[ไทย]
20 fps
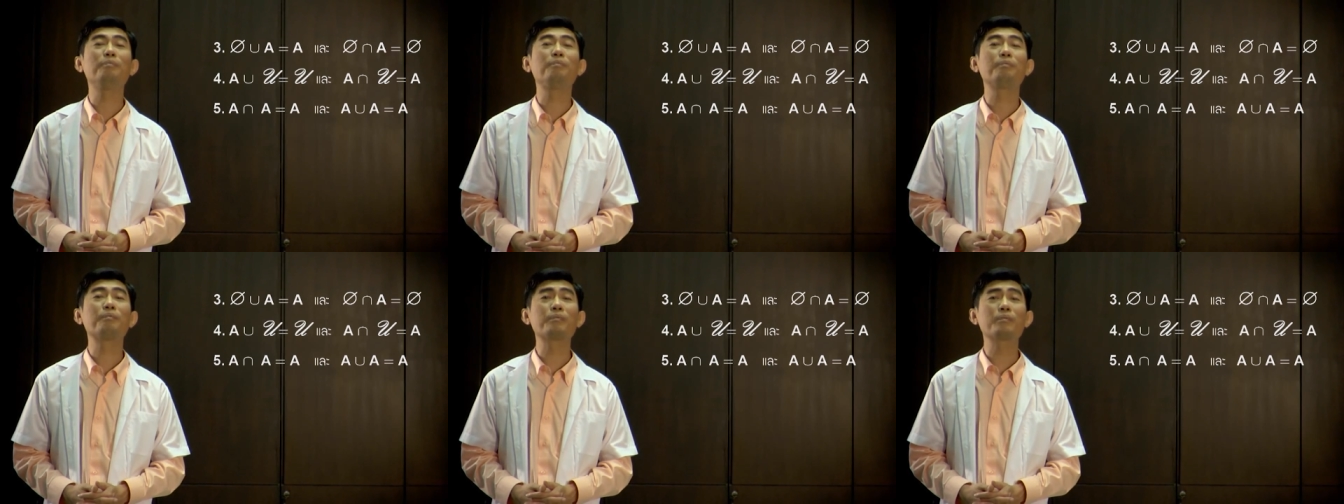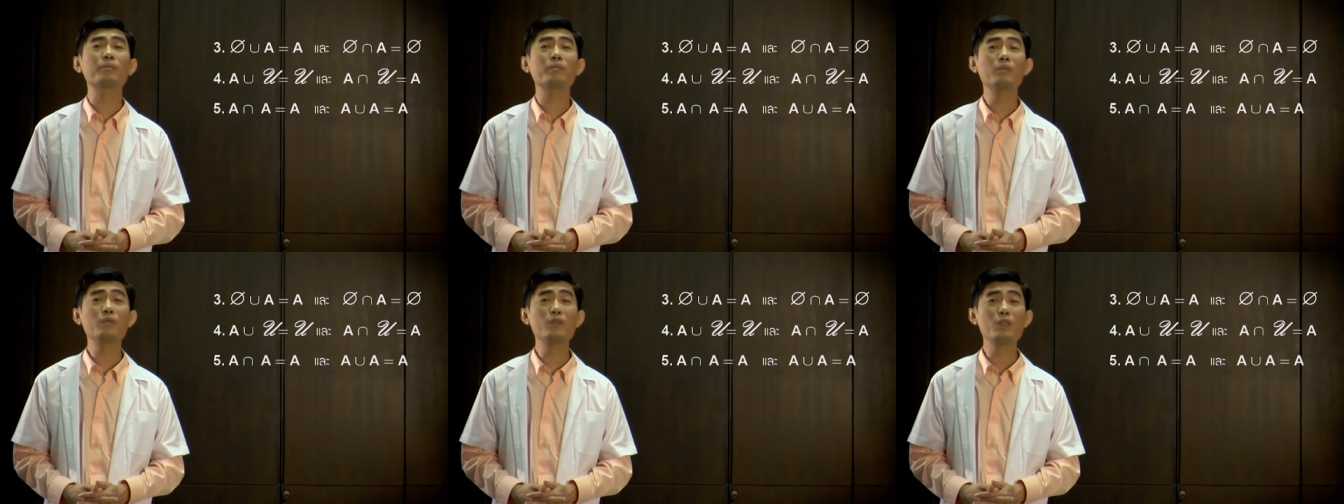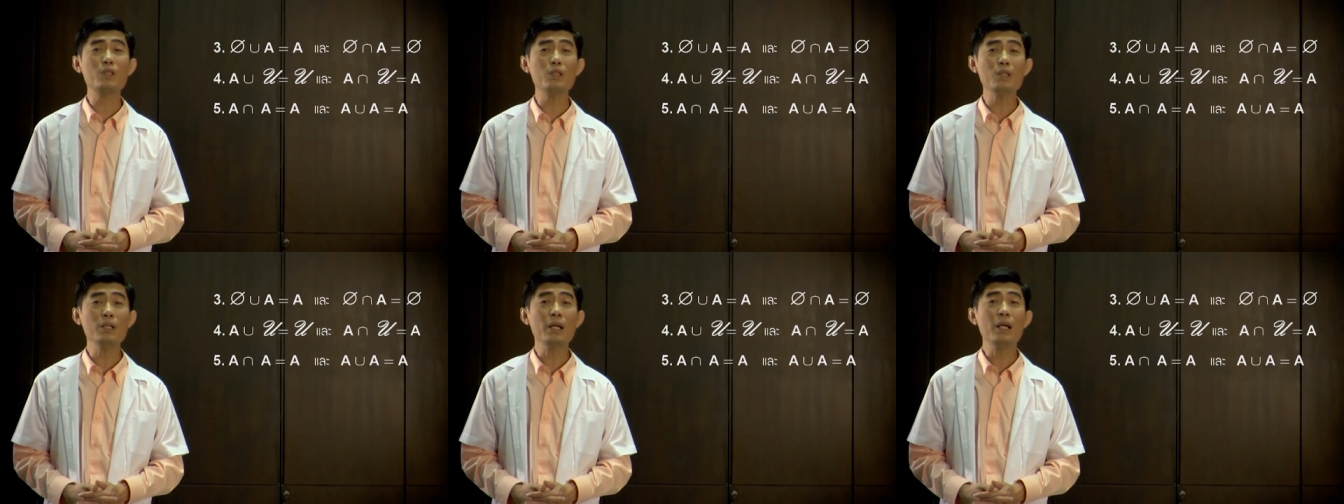รับ
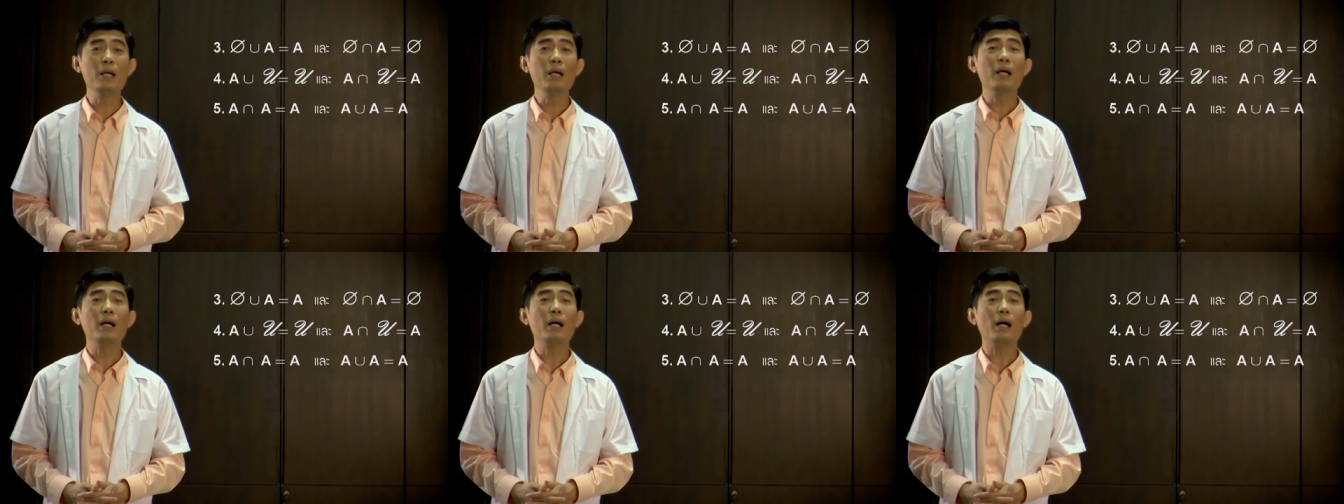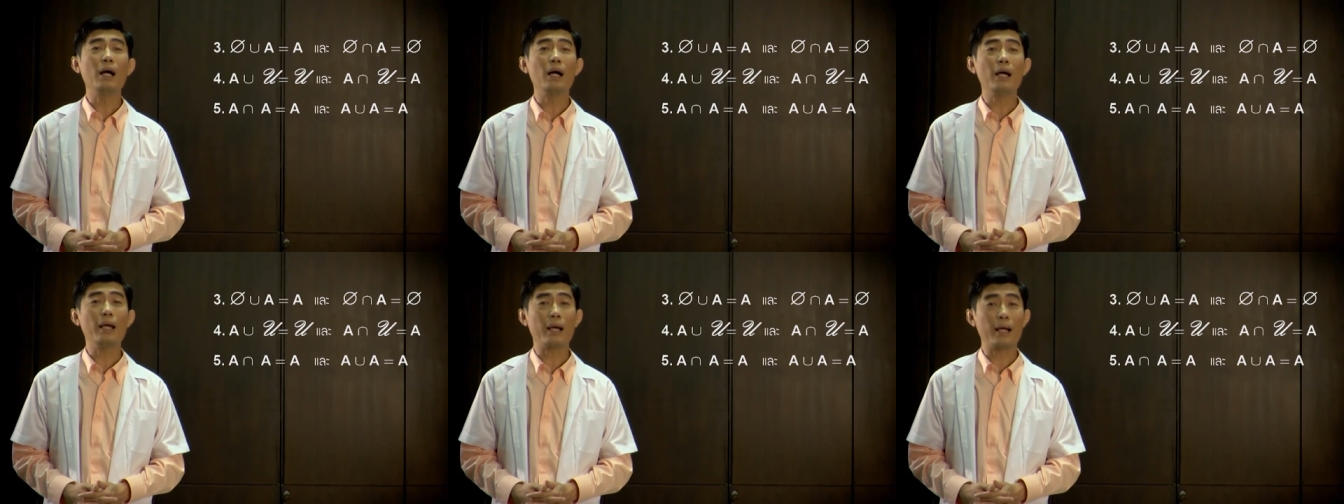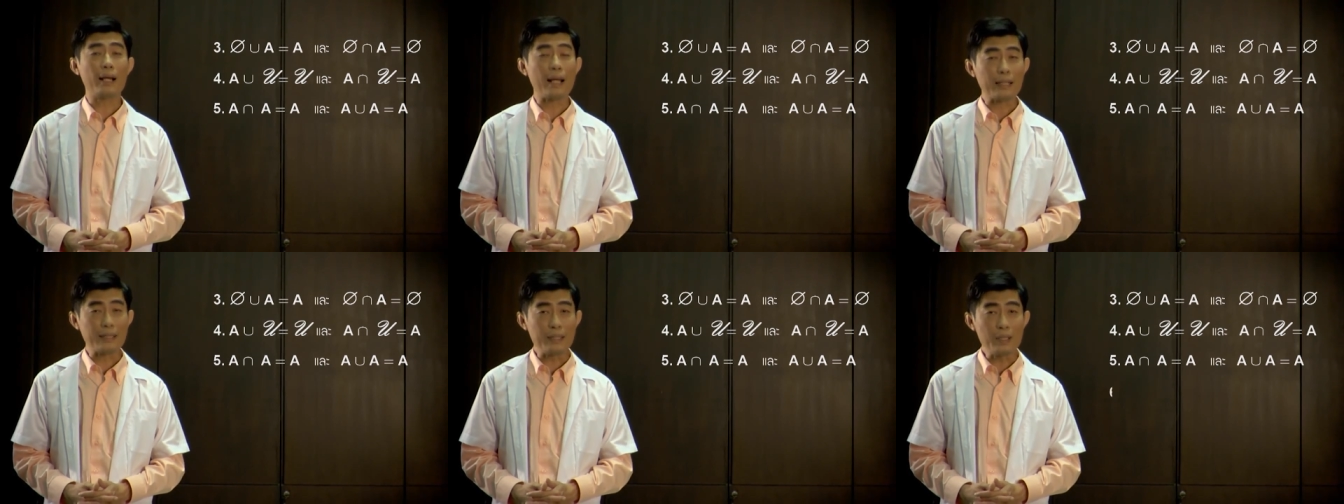เอ
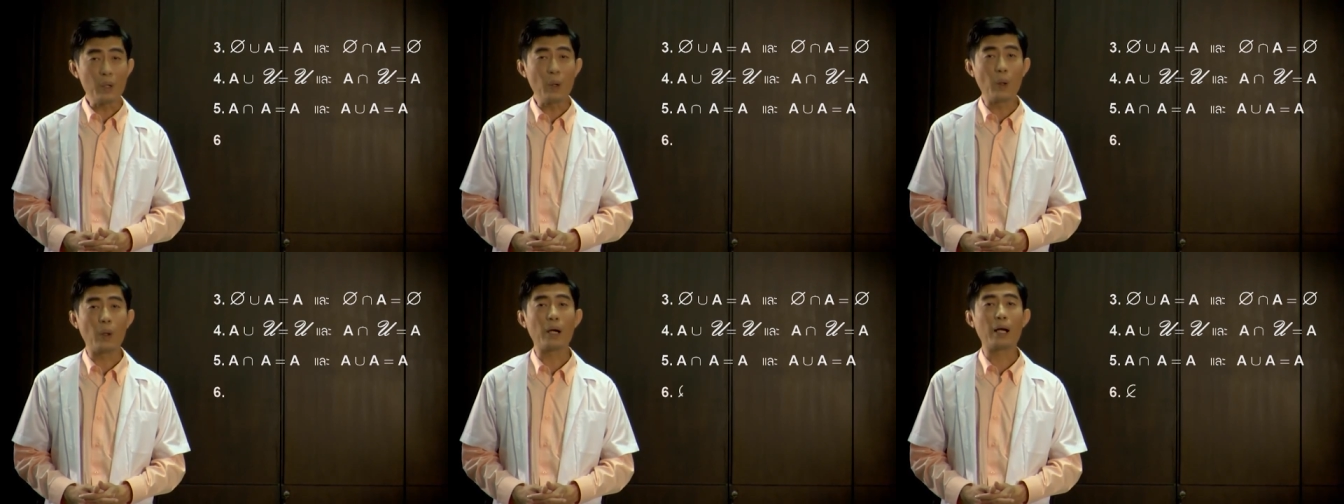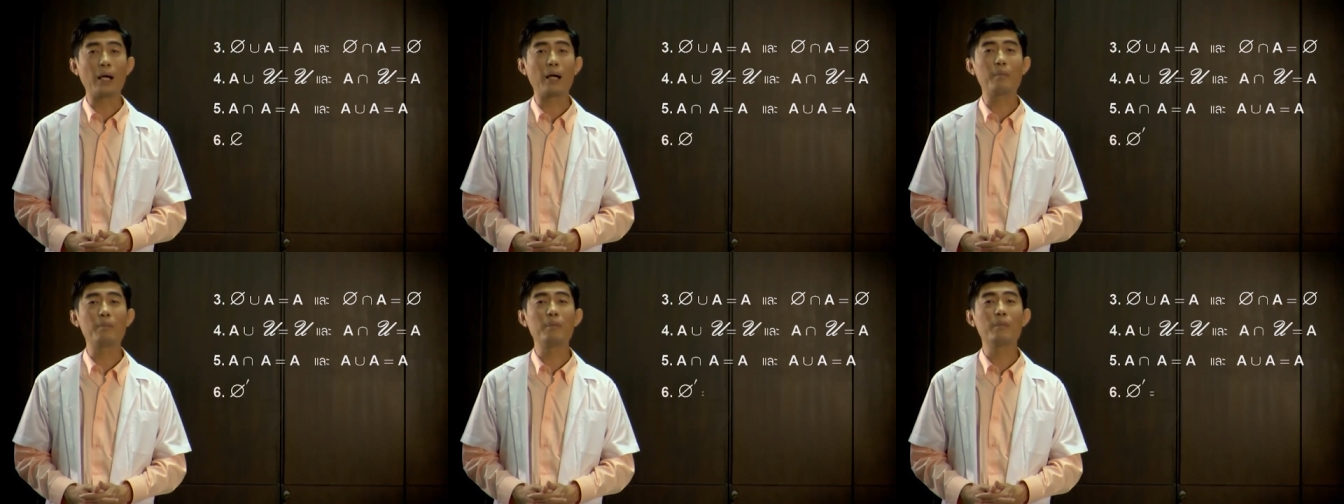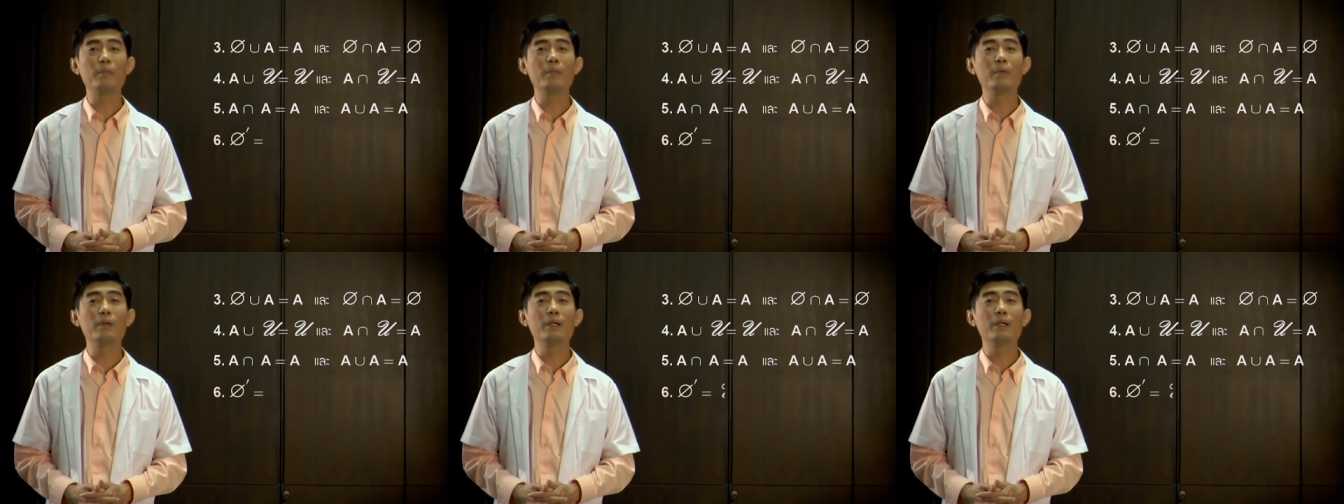กลักษณ์ที่ 6 ครับ